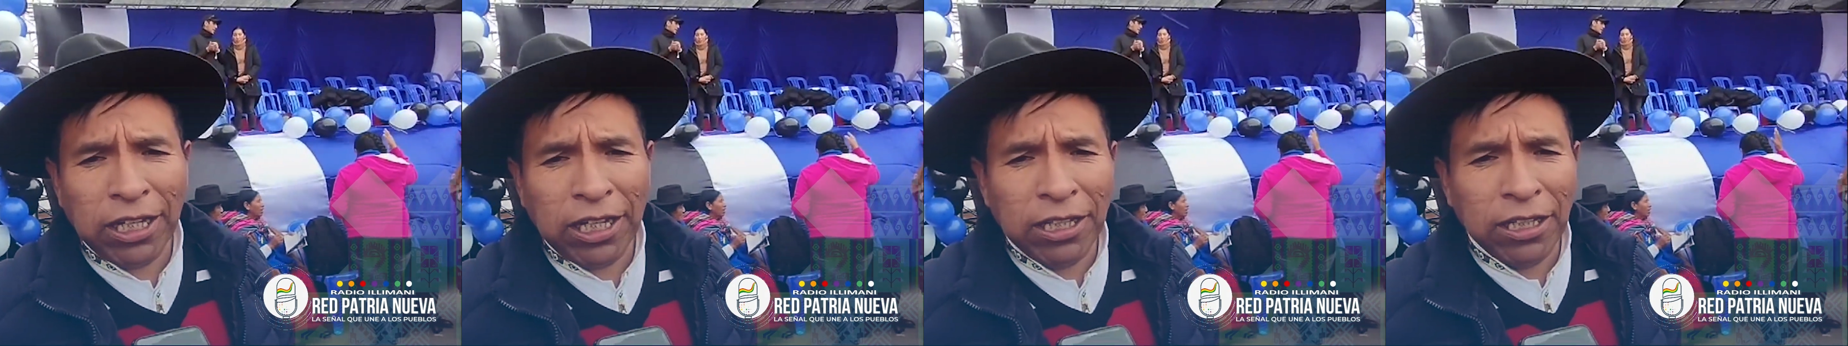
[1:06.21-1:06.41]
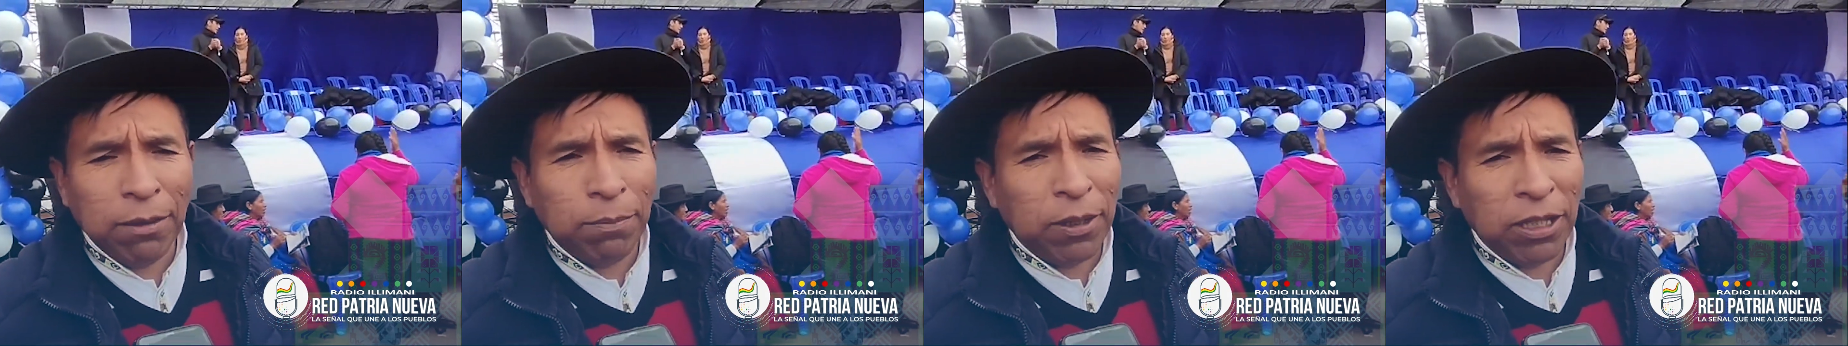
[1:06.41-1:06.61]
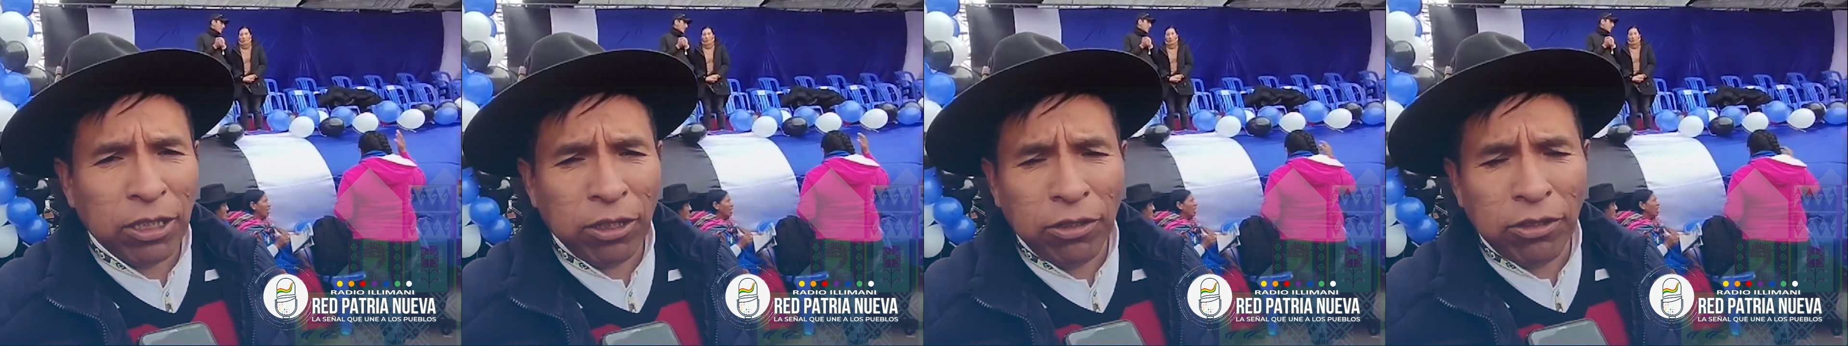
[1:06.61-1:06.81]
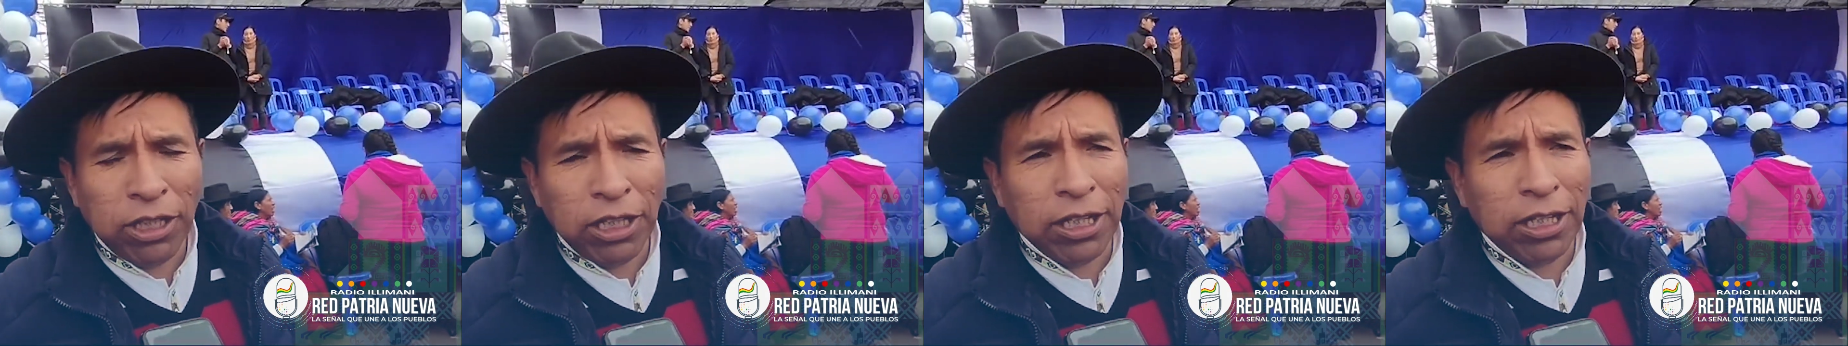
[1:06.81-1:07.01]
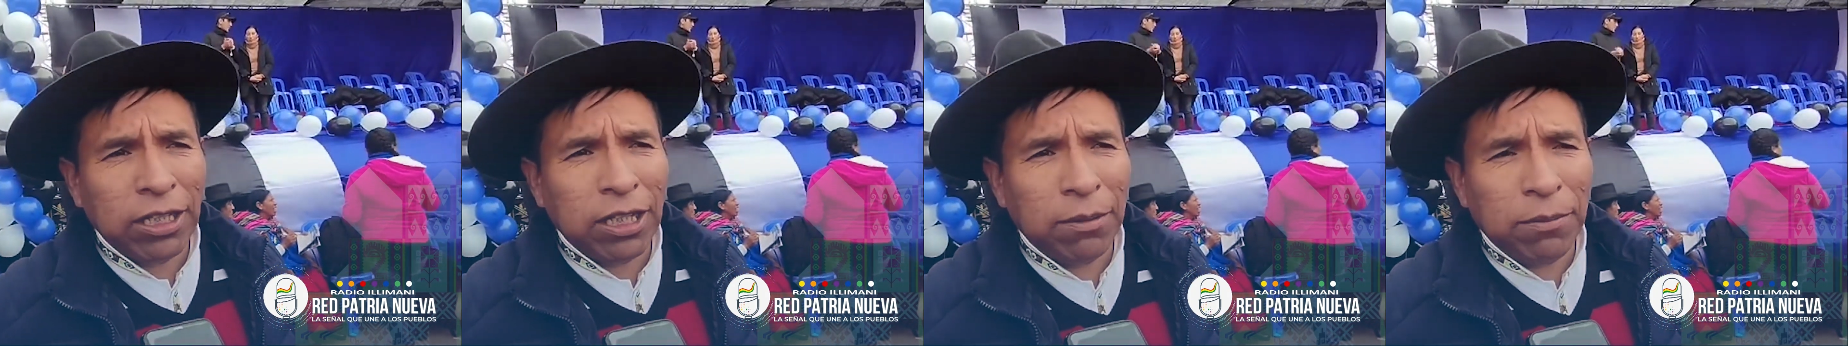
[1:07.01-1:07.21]
agenda
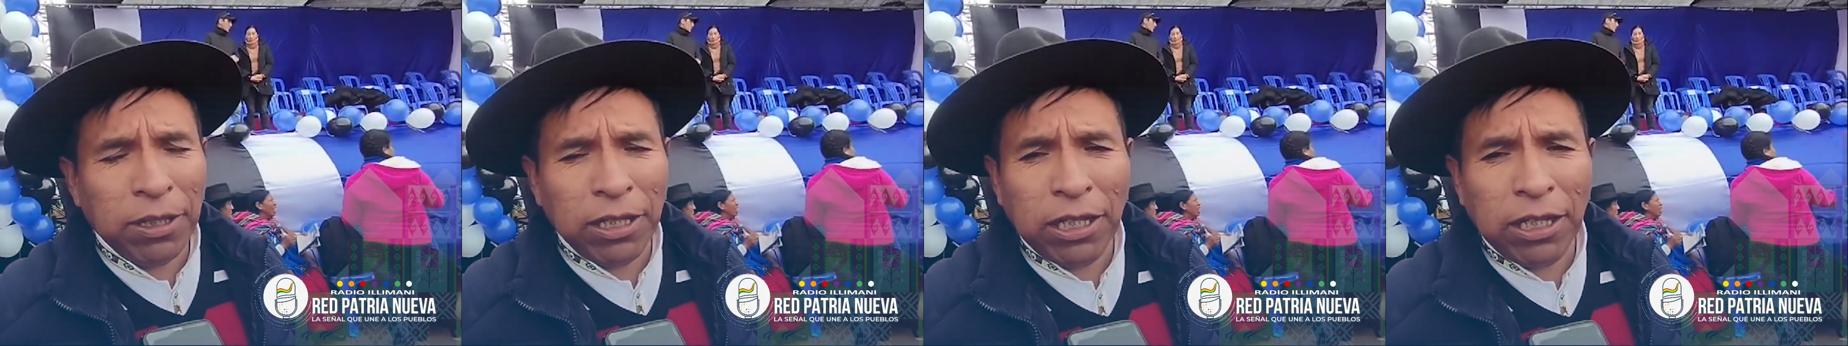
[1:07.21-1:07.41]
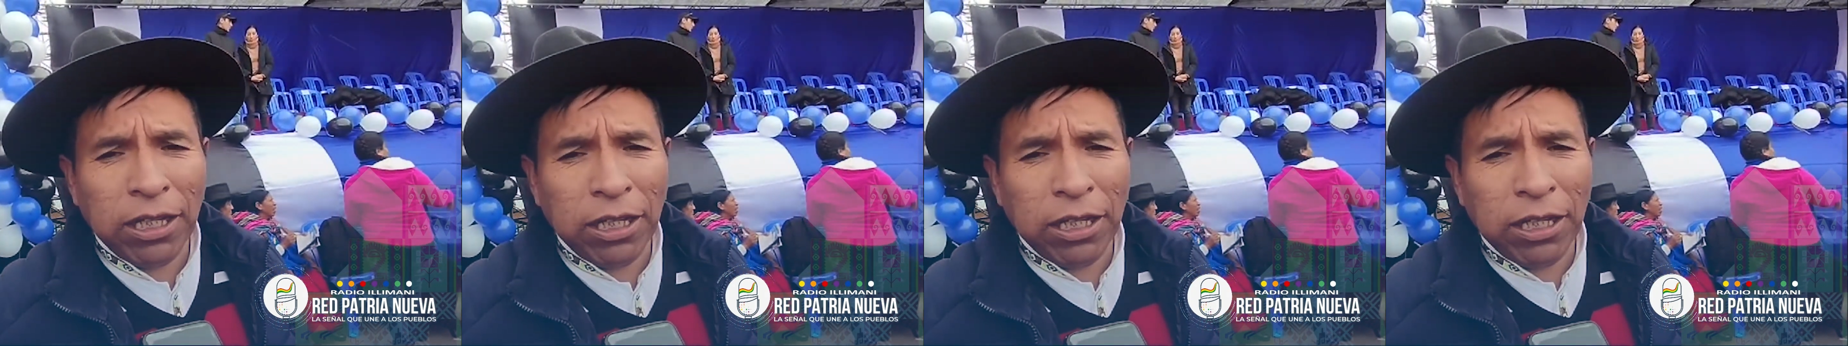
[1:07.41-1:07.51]
patriótica también